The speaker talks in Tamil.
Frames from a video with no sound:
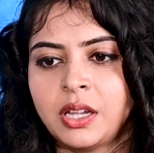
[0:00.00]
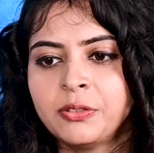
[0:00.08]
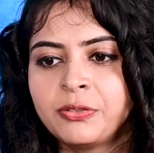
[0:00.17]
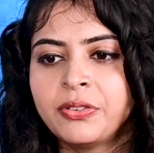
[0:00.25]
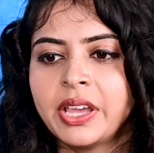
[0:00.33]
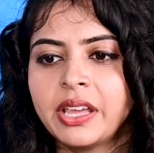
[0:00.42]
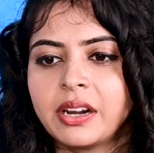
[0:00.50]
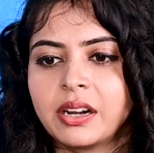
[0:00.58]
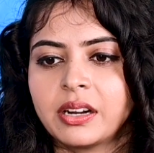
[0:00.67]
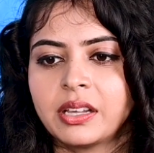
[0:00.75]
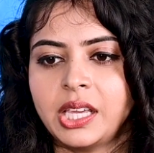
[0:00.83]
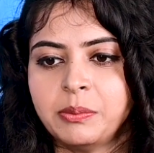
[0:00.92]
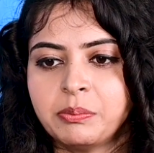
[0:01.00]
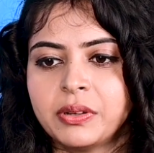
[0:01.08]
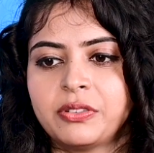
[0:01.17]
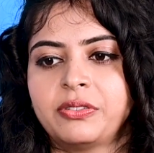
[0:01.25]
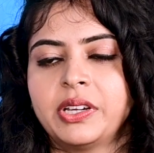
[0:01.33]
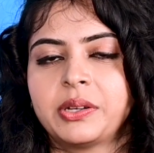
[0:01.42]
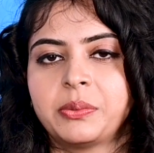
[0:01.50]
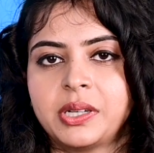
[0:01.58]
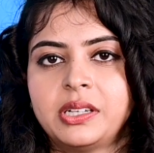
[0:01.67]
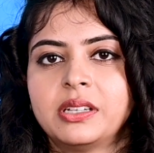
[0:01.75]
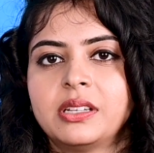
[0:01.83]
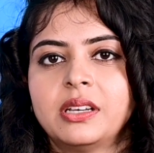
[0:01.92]
அன்ஃபேர் இம்பர்ஃபெக்ட்
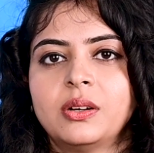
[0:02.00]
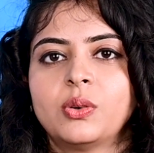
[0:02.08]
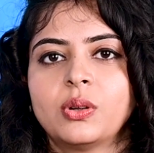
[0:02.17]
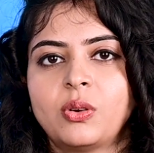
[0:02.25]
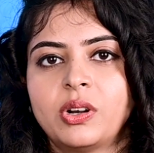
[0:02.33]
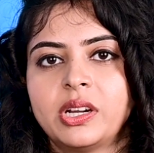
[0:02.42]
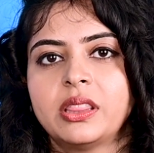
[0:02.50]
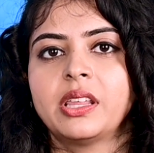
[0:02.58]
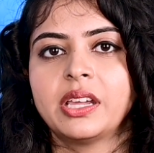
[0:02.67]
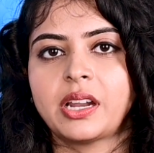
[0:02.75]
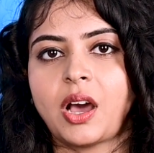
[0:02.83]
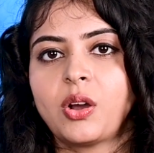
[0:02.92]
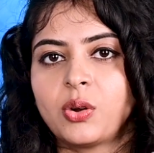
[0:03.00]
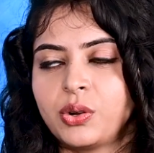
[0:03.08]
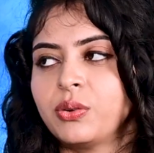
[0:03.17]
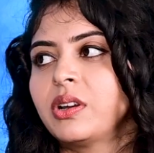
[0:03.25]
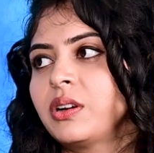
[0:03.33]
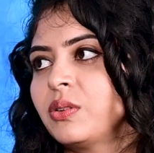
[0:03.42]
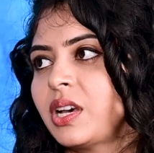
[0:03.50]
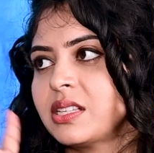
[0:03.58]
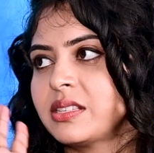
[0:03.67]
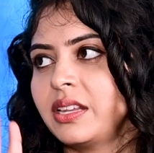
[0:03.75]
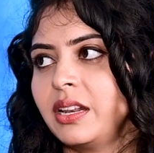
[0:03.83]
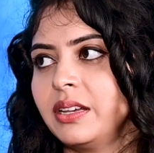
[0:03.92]
வேர்ல்டில் ஒரு குழந்தைய நான் கொண்டு வரணும்னு
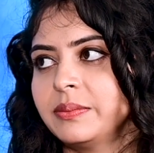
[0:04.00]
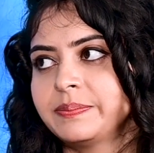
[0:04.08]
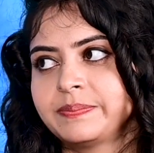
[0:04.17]
ஆசை இல்லை